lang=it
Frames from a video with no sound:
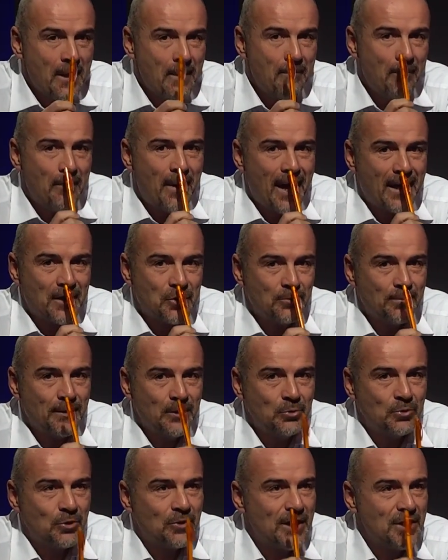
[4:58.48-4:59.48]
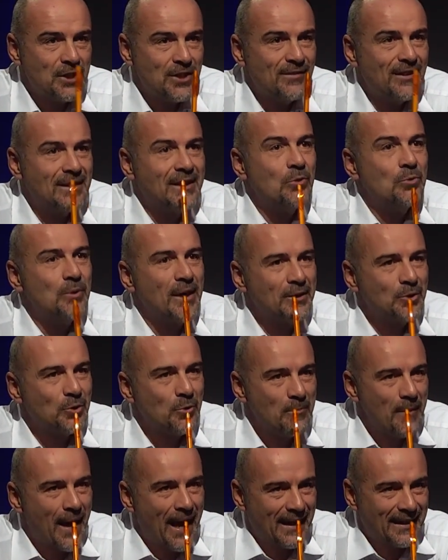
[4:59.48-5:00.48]
ma soprattutto nasceva da una
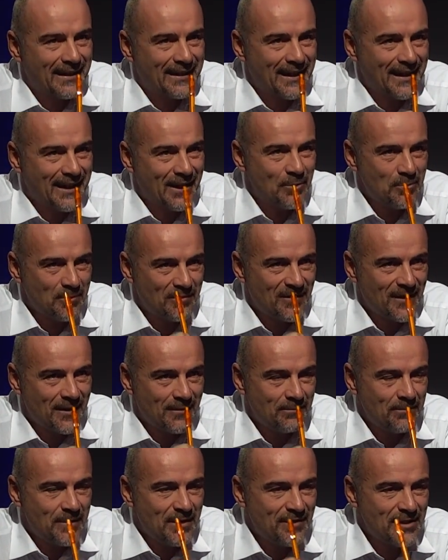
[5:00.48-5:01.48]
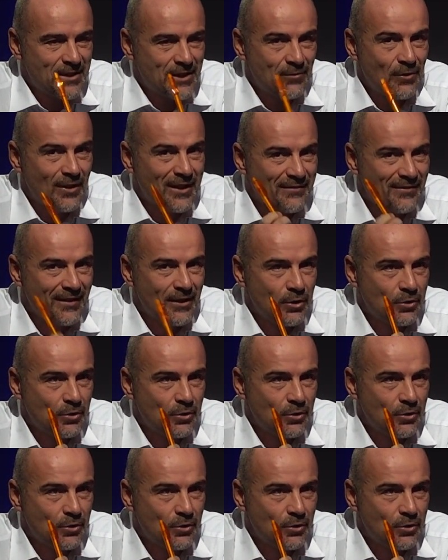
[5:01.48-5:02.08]
domanda che mi facevo a livello